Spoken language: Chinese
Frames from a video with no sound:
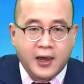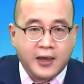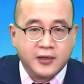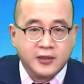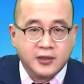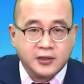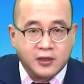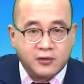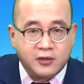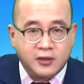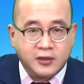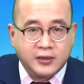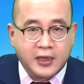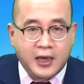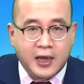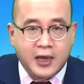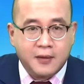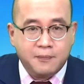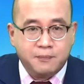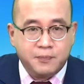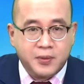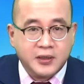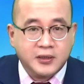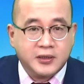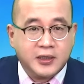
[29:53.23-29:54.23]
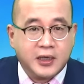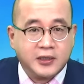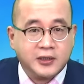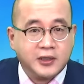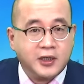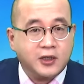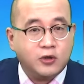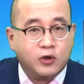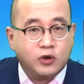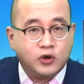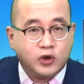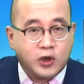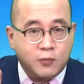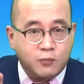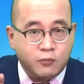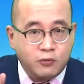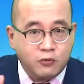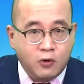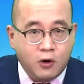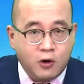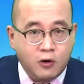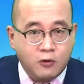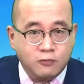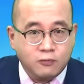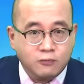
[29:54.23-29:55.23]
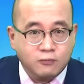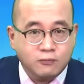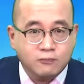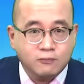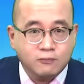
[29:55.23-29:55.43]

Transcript: 开启小铃铛，并且接收全部哦。